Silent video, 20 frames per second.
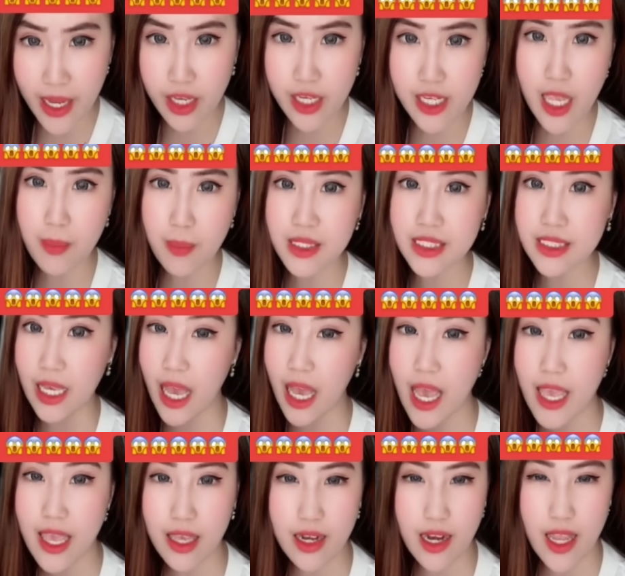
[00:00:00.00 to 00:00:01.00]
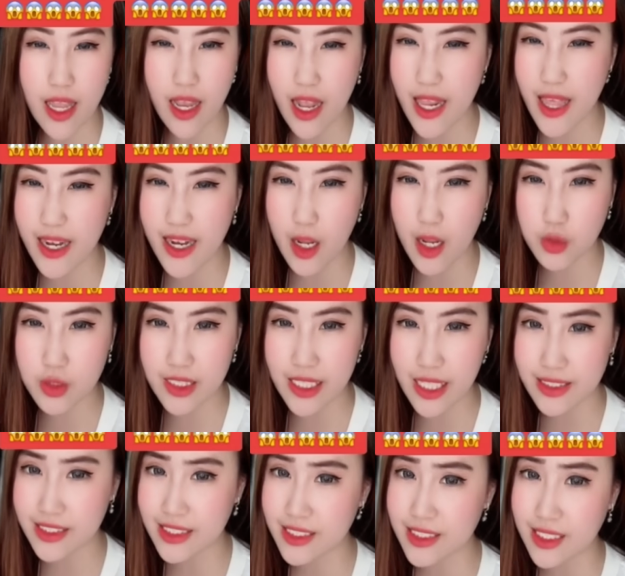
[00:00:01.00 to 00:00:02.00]
dia bisa kaya raya. Kalian harus
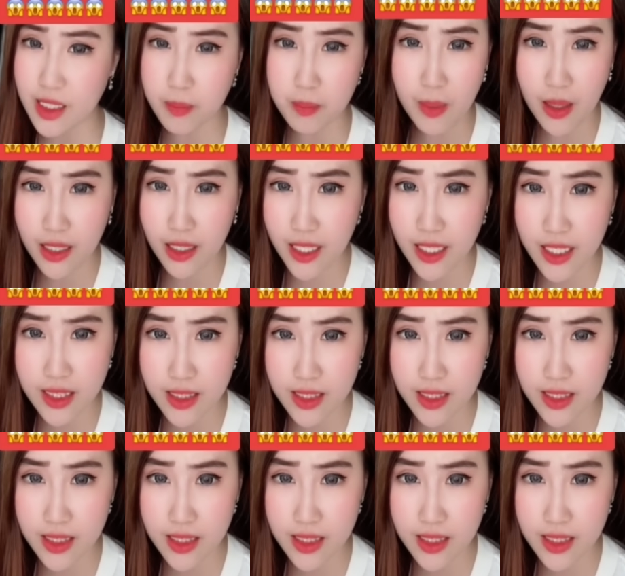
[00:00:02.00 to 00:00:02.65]
lihat sih serem banget.